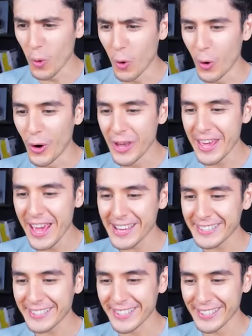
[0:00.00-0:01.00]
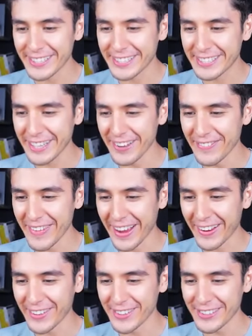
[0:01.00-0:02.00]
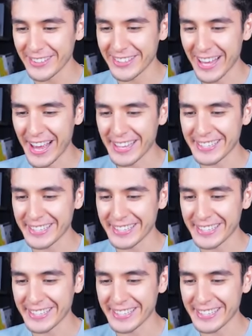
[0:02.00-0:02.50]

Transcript: Uy, esto sí me gusta.